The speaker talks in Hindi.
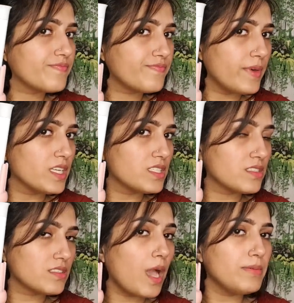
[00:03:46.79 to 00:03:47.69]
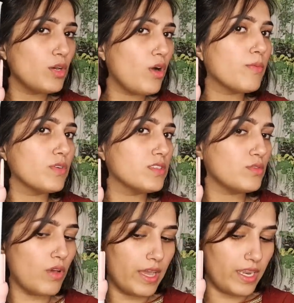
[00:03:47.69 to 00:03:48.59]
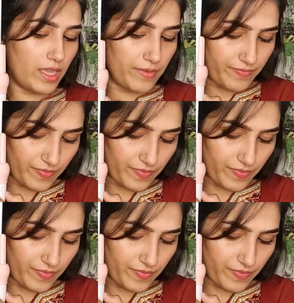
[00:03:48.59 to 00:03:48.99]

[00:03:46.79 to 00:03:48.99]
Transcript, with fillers: बस क्या बताऊँ आपको नज़र तो आ ही रहा है